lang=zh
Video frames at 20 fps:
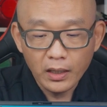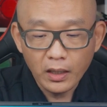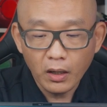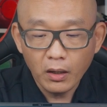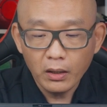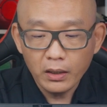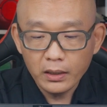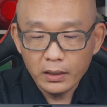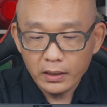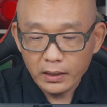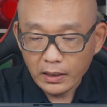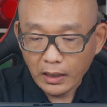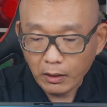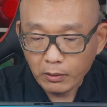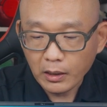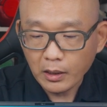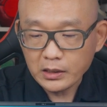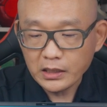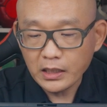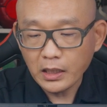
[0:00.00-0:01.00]
哦，
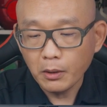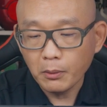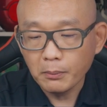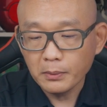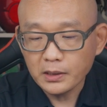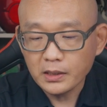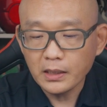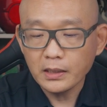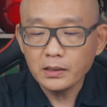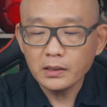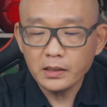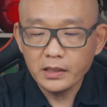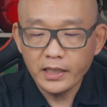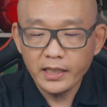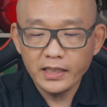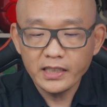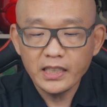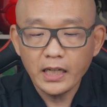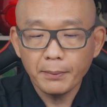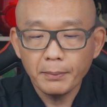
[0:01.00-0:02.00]
好，那接下来我们先
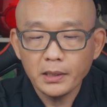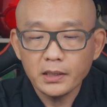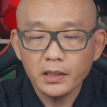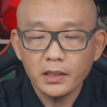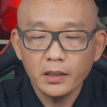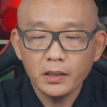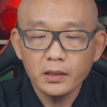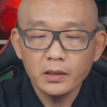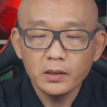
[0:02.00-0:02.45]
贴下面这里，